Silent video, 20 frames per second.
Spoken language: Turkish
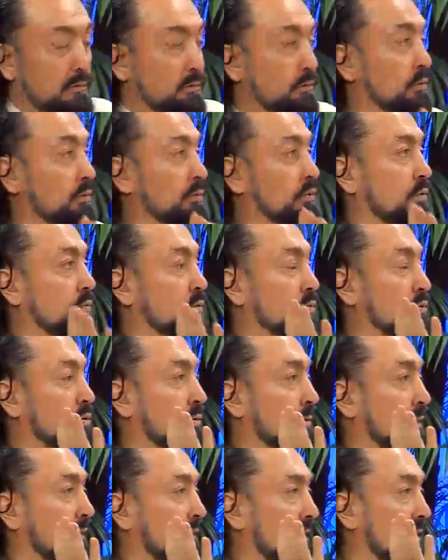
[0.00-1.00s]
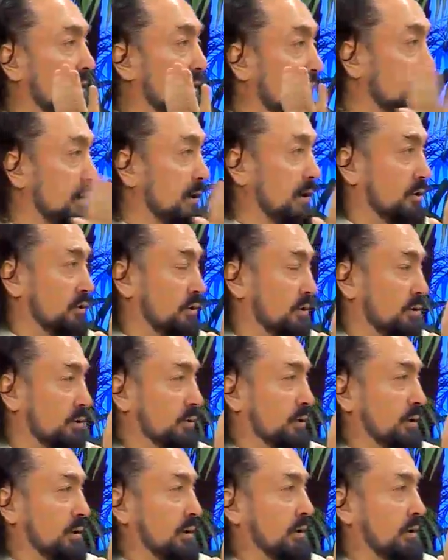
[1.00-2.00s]
Bütün Müslümanlar kardeştir
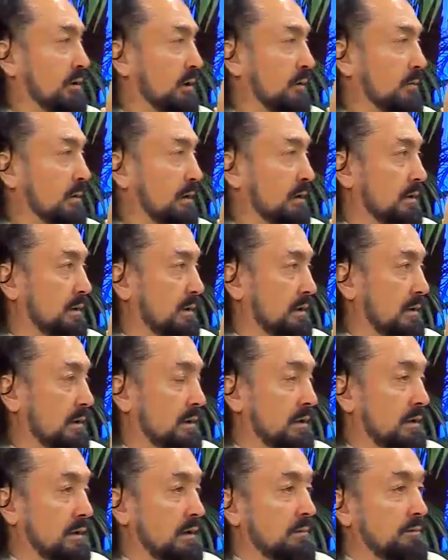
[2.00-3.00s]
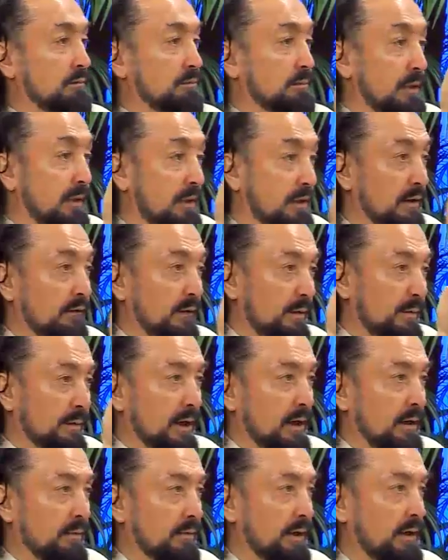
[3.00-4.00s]
diyor Allah değil mi? İnşallah. Birlik ve
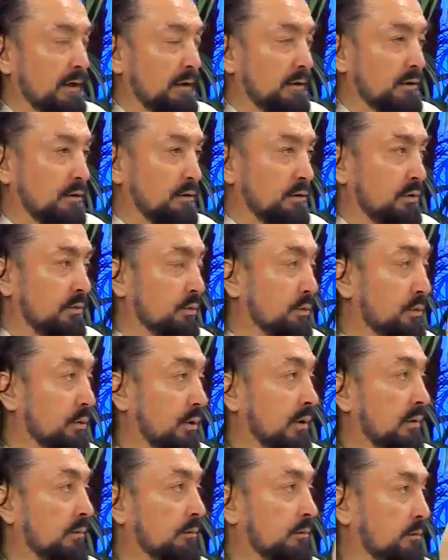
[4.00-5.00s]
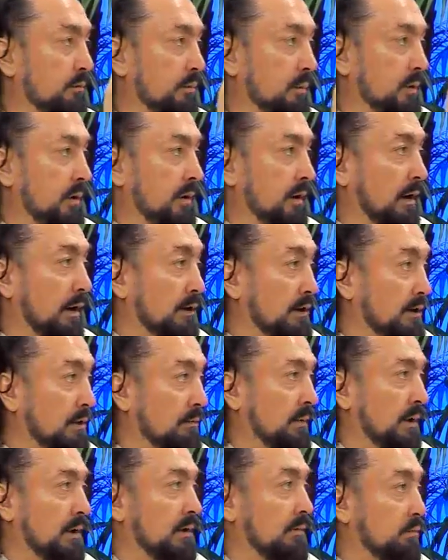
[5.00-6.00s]
beraberliktir diyor. Bunu
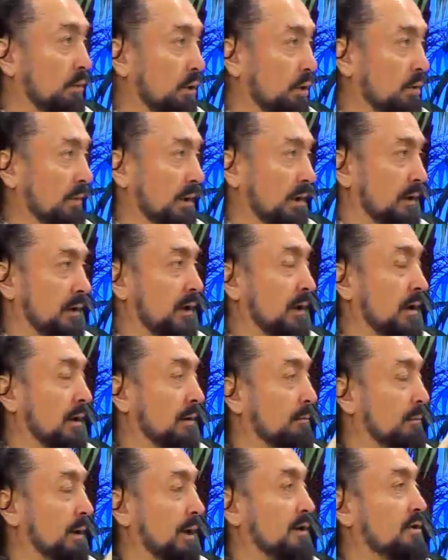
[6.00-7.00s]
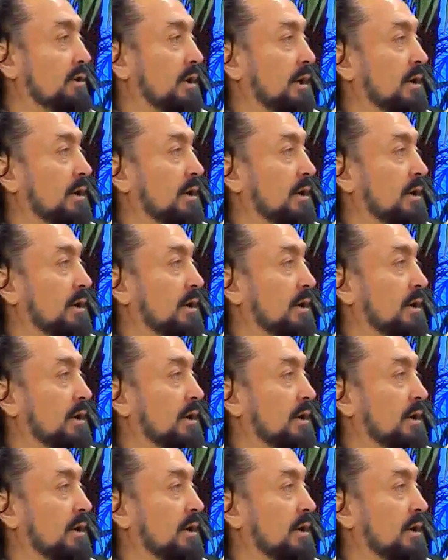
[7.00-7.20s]
ayırmayın, bölmeyin. Parça